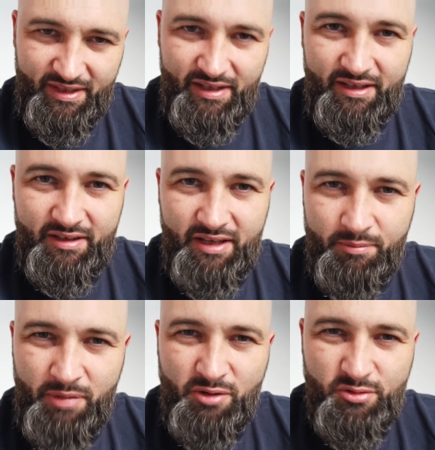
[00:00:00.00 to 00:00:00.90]
e,
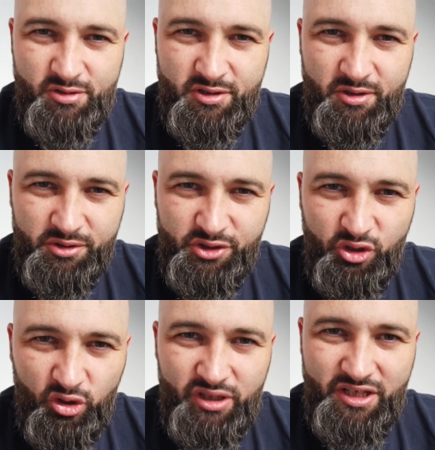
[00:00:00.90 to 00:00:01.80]
Emaus
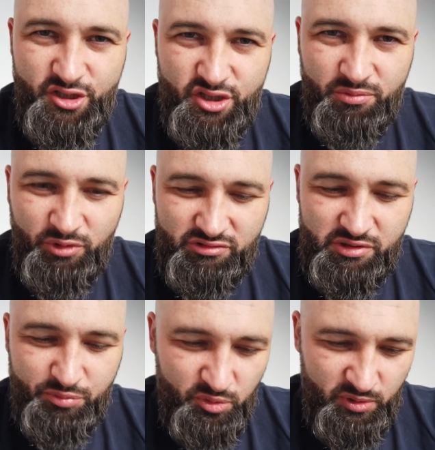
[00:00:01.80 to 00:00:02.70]
grozi odejściem od
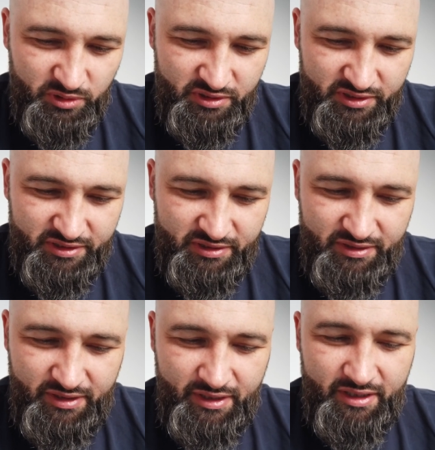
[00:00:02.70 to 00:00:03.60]
wspólnoty
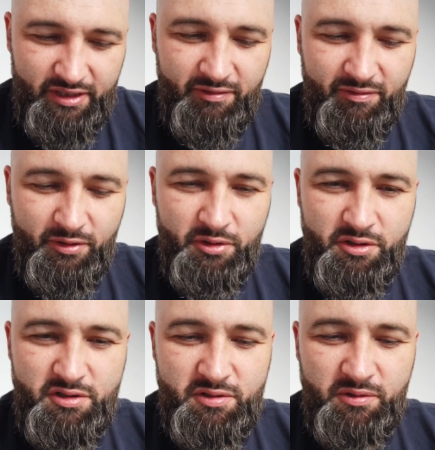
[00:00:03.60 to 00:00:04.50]
i w
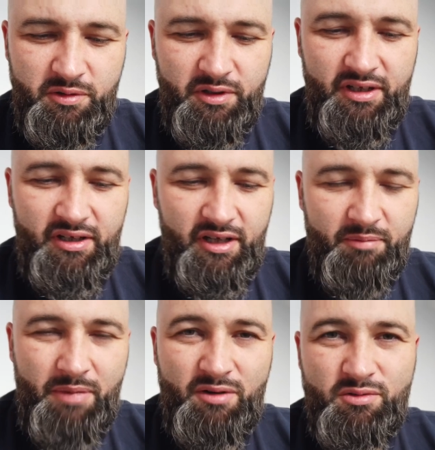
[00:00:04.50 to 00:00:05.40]
końcu
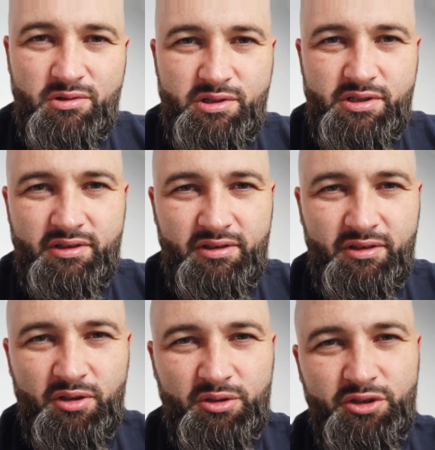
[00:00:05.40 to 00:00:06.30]
Emaus
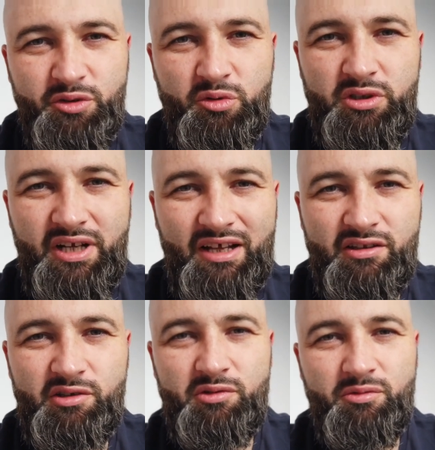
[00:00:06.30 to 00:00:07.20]
grozi
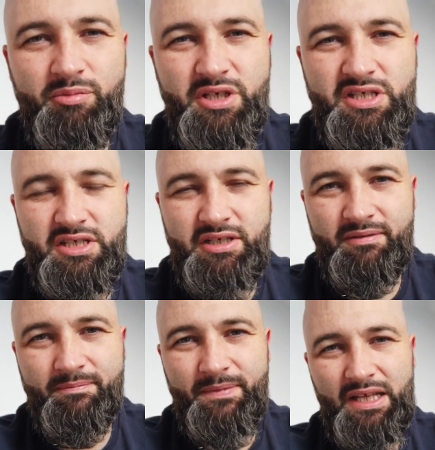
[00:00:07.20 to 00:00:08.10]
utratą
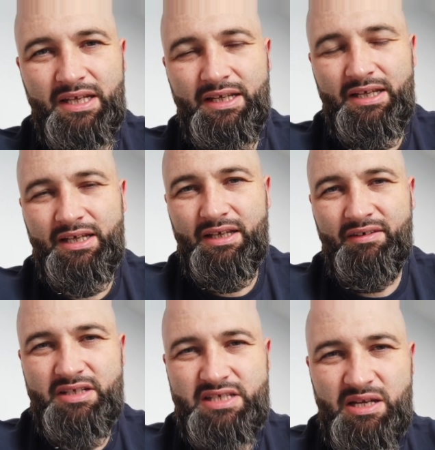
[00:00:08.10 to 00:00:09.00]
misji.
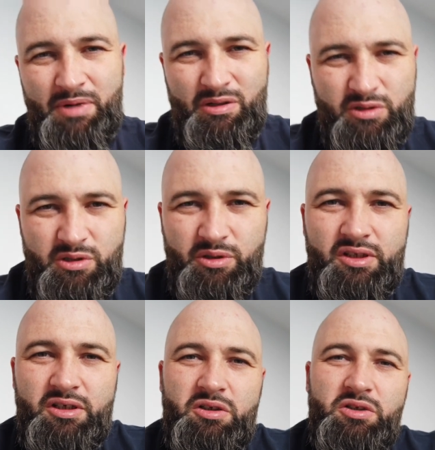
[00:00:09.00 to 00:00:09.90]
Więc Emaus to
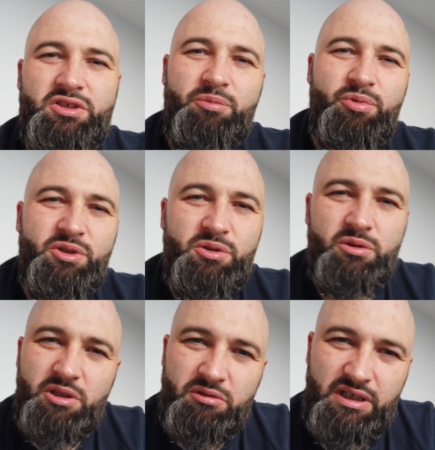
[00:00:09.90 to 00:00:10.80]
nie tylko ciepłe
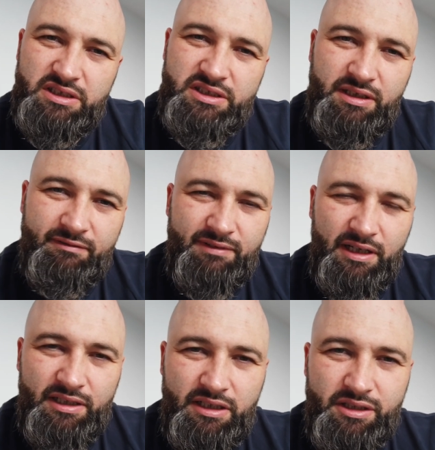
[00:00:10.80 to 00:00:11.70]
źródełka, gdzie nam
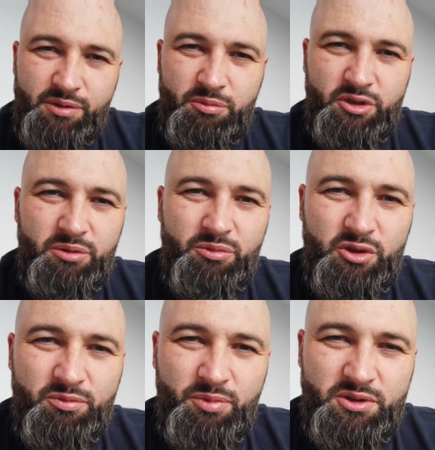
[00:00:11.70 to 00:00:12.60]
fajnie, gdzie możemy
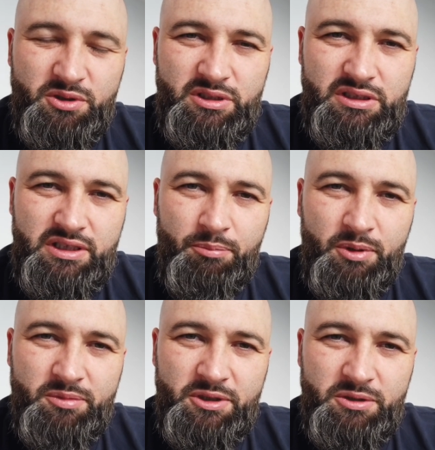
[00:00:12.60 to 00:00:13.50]
odpocząć i
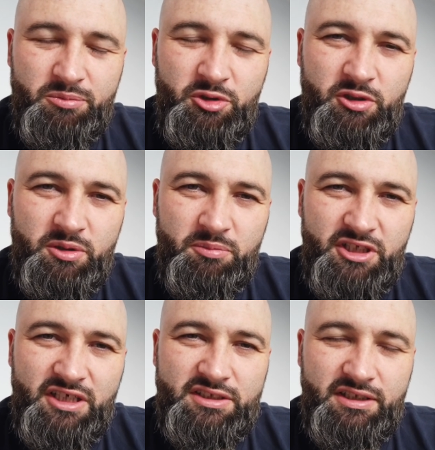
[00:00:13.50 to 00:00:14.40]
zapomnieć o minionym
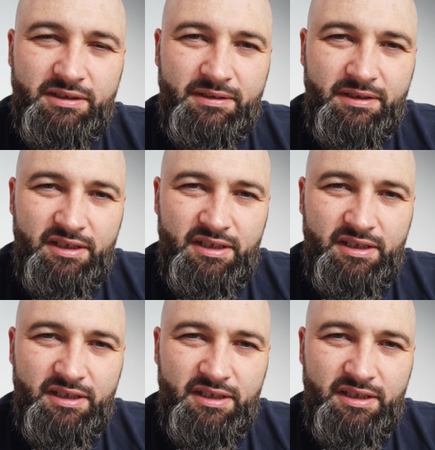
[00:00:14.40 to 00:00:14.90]
czasie,